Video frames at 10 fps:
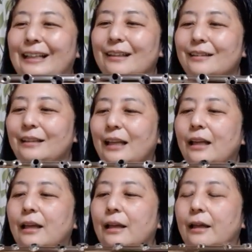なの
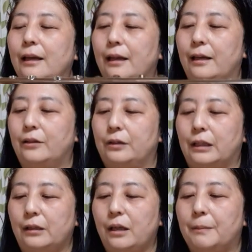で、えっ、ー、と、
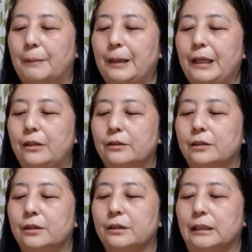例えばバネの
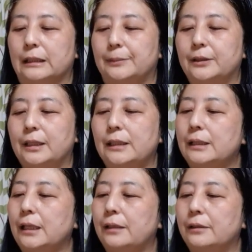強さ自分でい
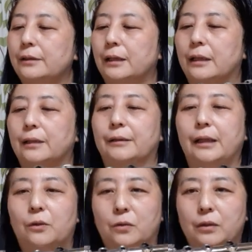じれるよって方は
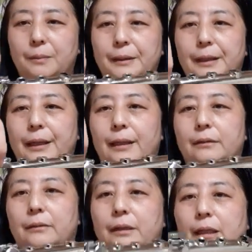ね、ここにバネがあ
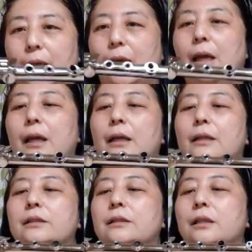るのでね、
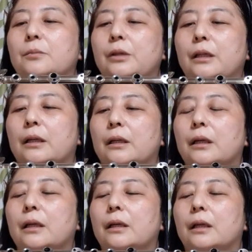いじってもいいか
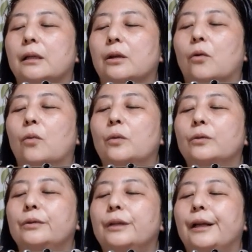ななんて
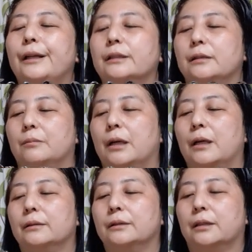思ったりし
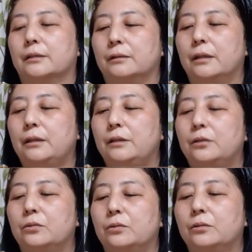ます。さすがに
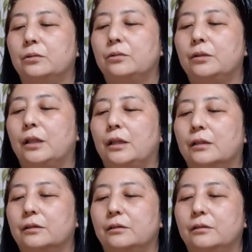ちょっと強い気が
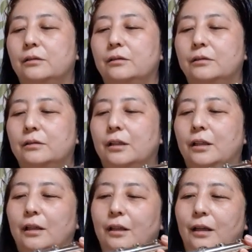する。
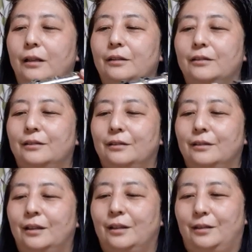あ
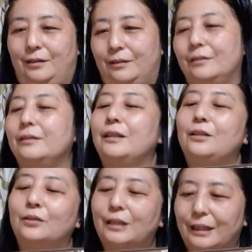の、うん、意
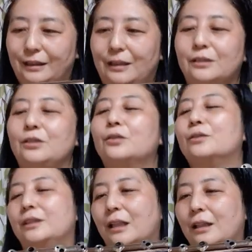図があって強
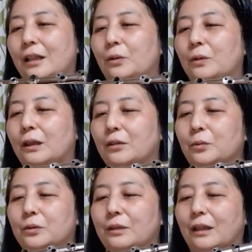くしたんだろうなと
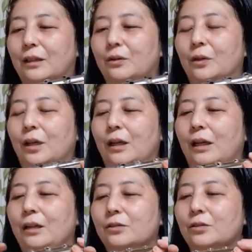思うんだけど、
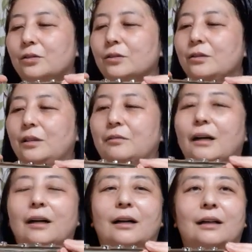演奏するに
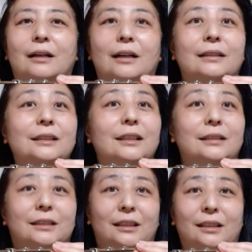は
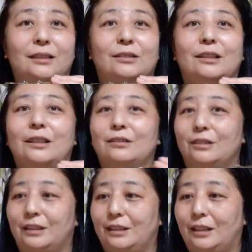カチカチ言いすぎる
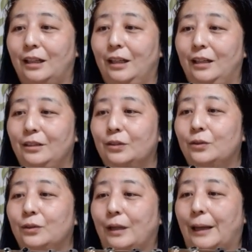し、ちょっ
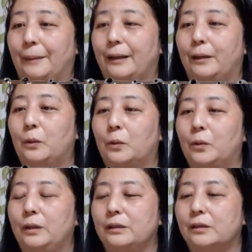とね、こ
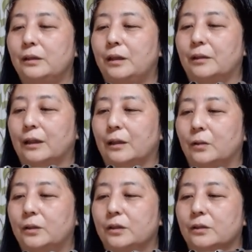こについては
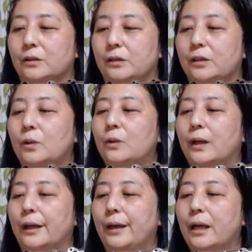後日いじろう
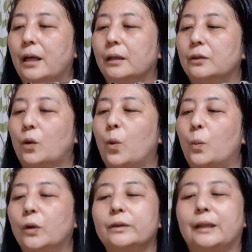かなと
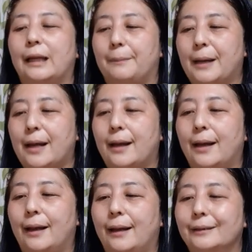思ってい
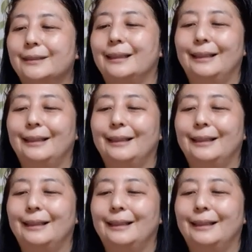ます。